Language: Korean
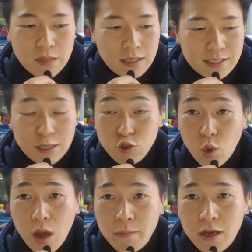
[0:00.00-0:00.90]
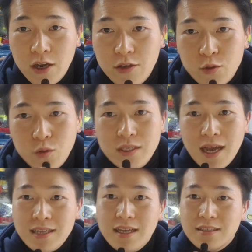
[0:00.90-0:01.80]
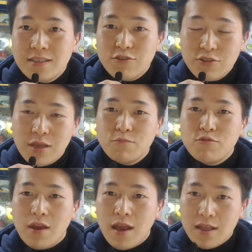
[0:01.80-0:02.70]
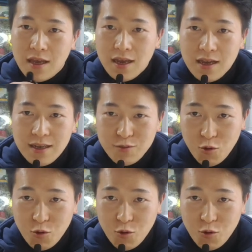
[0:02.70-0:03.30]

제주도 하면 또 생각나는 수산물의 하나가